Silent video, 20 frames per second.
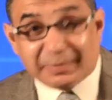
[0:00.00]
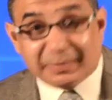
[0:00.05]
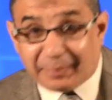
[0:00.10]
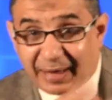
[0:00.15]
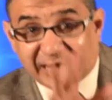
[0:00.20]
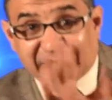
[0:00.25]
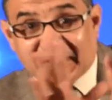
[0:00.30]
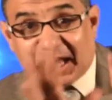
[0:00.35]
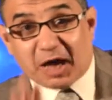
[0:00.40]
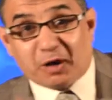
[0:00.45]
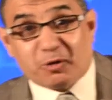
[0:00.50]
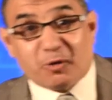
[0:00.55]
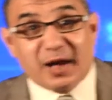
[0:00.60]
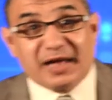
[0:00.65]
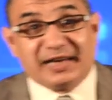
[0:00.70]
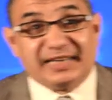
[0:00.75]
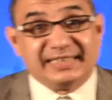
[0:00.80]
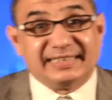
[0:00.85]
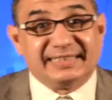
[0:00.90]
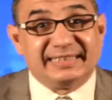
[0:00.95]
طبعا يا
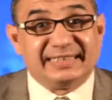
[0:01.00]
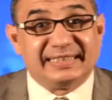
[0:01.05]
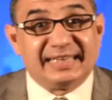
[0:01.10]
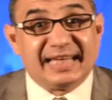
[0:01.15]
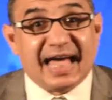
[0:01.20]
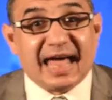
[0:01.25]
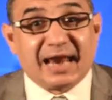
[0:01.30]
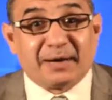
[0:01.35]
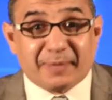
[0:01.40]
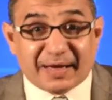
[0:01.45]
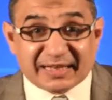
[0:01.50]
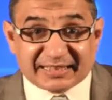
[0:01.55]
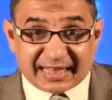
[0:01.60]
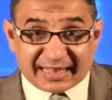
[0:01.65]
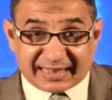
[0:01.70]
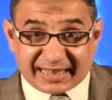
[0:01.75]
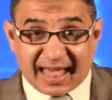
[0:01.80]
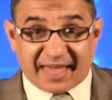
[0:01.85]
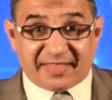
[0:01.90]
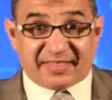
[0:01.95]
اخواني
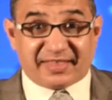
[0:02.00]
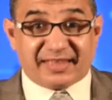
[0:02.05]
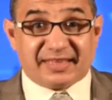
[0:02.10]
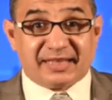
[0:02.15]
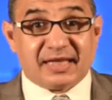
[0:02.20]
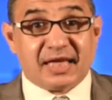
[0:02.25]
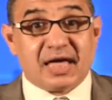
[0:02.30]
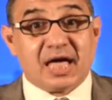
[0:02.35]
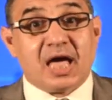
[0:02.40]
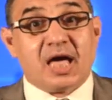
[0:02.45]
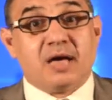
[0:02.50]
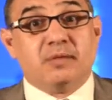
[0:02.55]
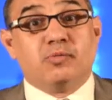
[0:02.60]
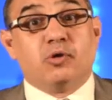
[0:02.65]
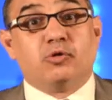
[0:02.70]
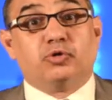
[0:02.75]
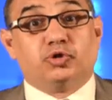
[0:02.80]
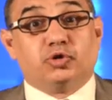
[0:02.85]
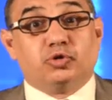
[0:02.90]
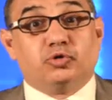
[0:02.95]
الباصات هذه
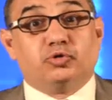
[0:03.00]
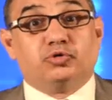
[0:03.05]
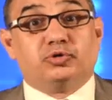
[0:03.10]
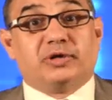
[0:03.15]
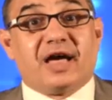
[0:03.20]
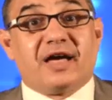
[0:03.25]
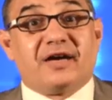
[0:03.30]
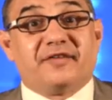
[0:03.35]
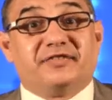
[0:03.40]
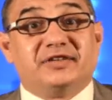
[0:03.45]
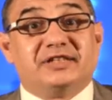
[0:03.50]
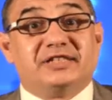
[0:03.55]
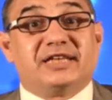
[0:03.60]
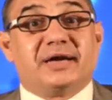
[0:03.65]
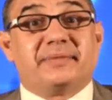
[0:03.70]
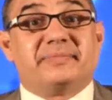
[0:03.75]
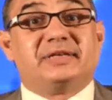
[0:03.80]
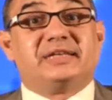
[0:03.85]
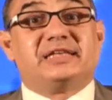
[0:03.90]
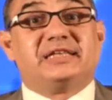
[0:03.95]
موجودة في
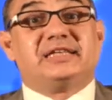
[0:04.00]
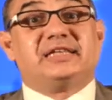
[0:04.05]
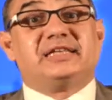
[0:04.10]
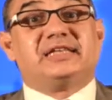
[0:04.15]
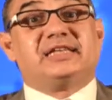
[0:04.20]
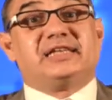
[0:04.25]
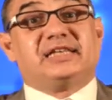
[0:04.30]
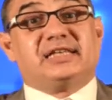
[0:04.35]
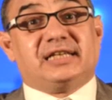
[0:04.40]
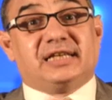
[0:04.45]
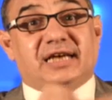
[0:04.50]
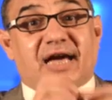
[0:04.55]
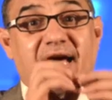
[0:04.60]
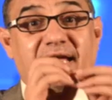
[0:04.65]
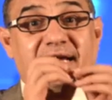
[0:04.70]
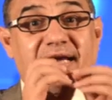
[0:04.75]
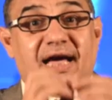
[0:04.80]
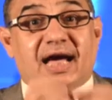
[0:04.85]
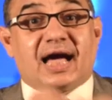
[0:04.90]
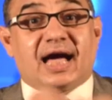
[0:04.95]

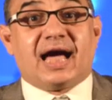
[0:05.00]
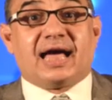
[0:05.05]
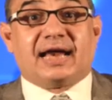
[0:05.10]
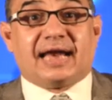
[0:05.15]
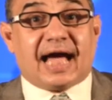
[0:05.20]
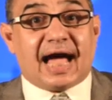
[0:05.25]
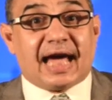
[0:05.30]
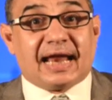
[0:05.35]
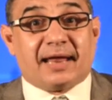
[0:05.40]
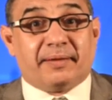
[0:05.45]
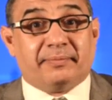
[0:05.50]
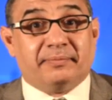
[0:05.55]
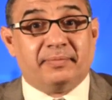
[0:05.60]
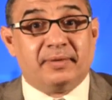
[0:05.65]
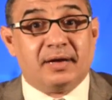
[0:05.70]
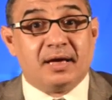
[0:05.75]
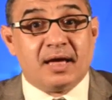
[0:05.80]
جميع انحاء العالم